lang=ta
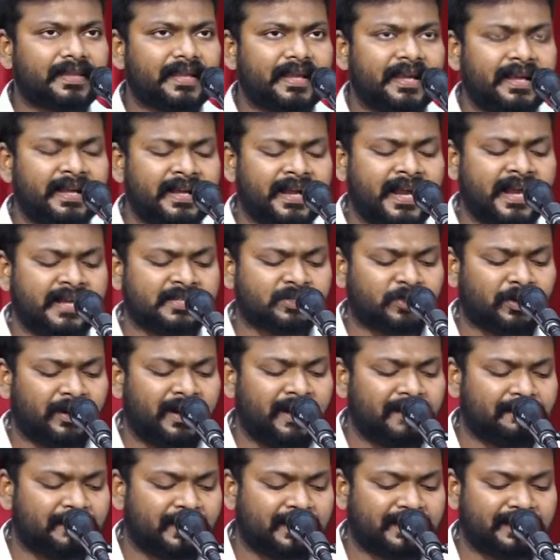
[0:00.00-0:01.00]
இங்கே
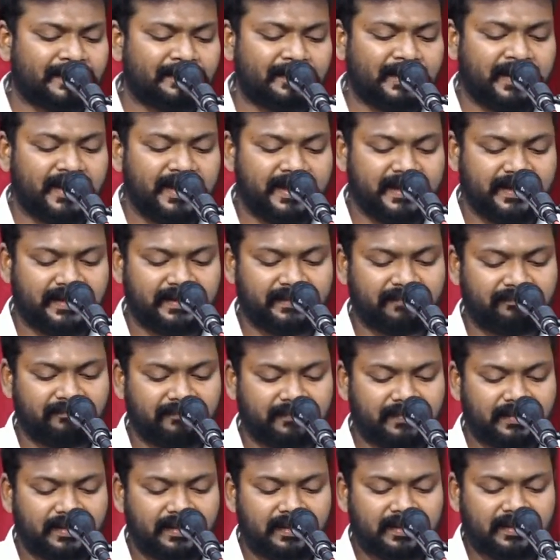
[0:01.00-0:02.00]
சொல்லப்பட்டபடி
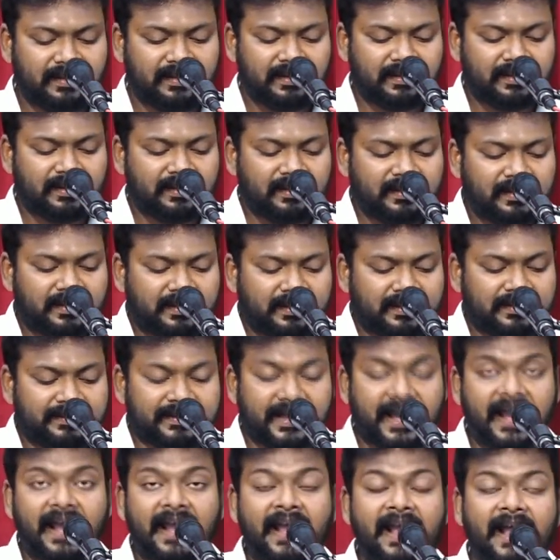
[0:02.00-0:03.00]

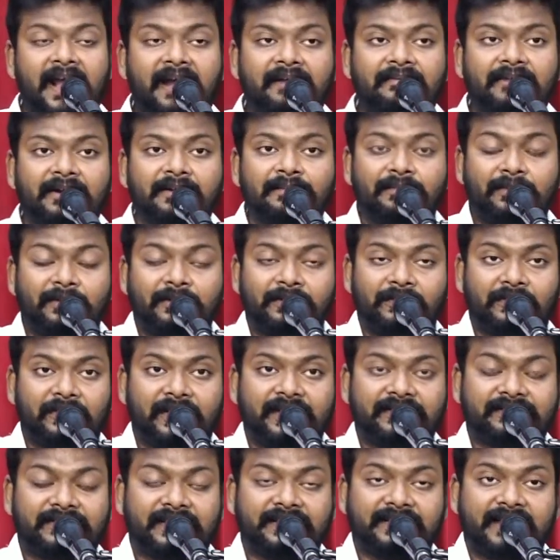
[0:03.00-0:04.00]
தேவன் முன்
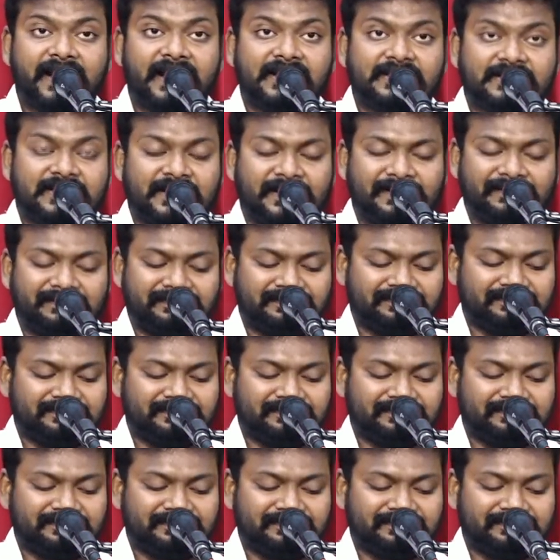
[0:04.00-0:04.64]
குறித்த தேசம்